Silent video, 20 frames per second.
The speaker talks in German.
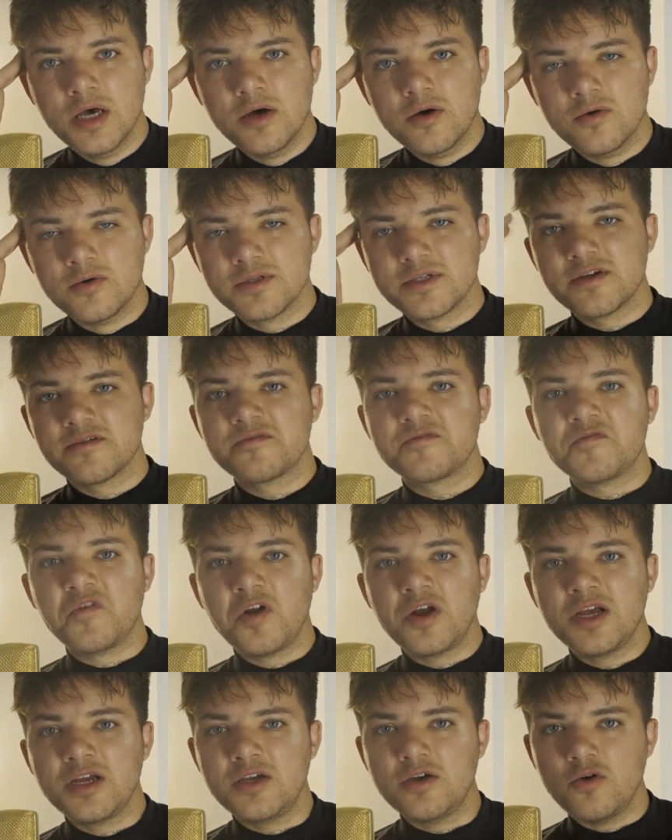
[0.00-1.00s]
unser
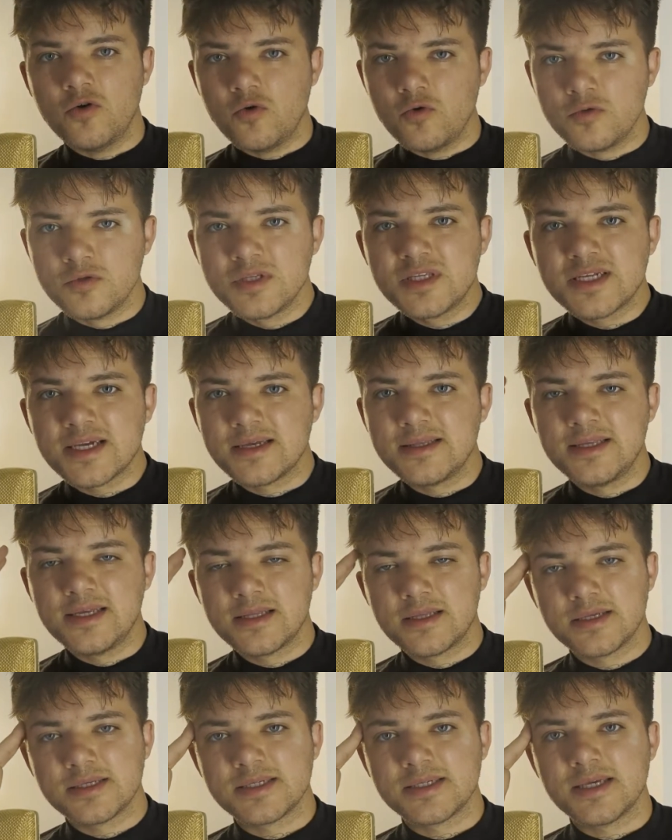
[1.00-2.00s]
völlig
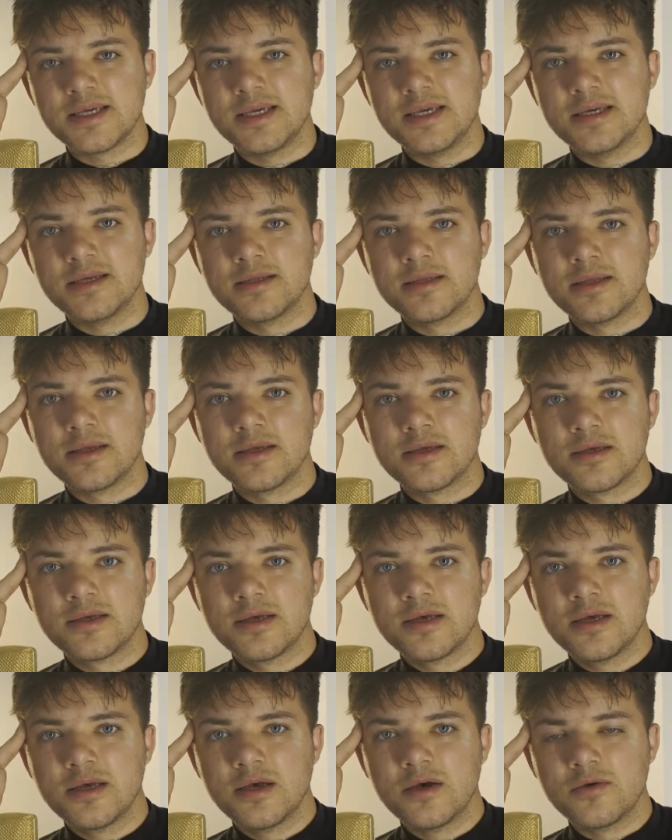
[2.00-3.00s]
untrainiertes Gehirn
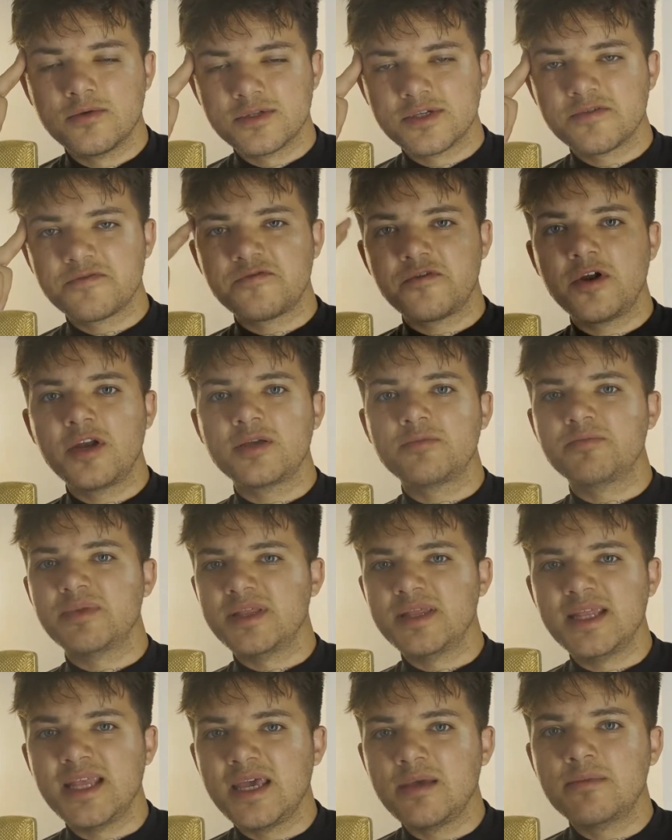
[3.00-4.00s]
unser völlig
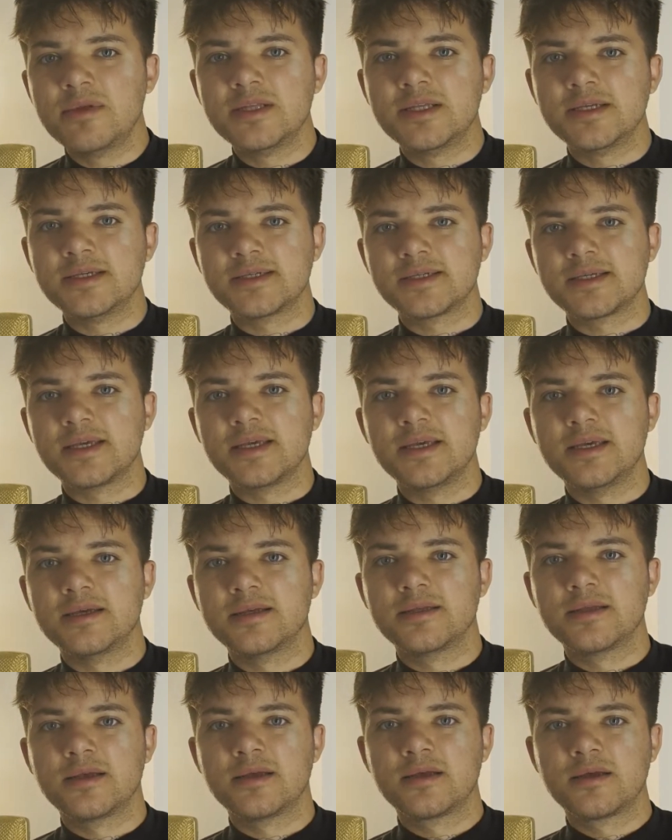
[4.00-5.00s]
benebeltes
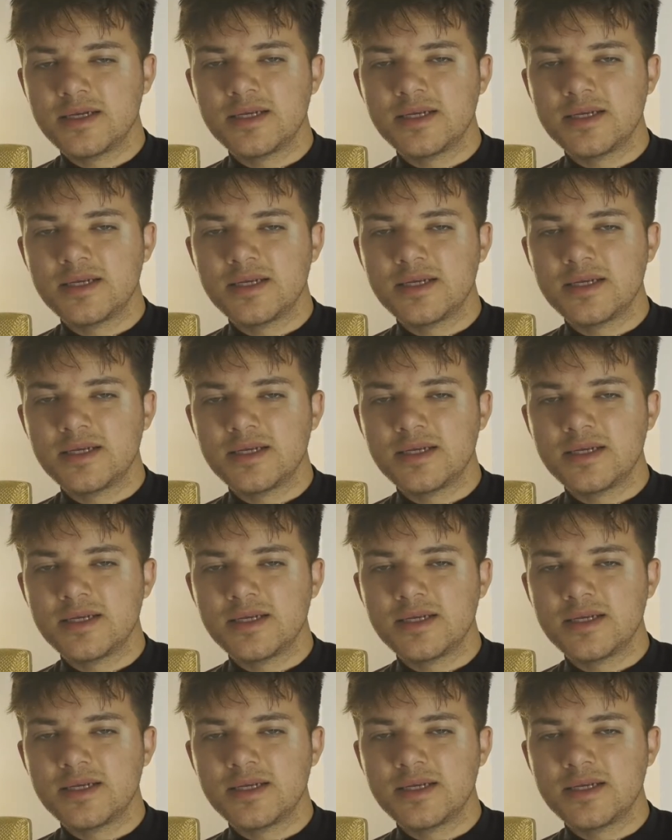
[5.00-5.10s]
Gehirn.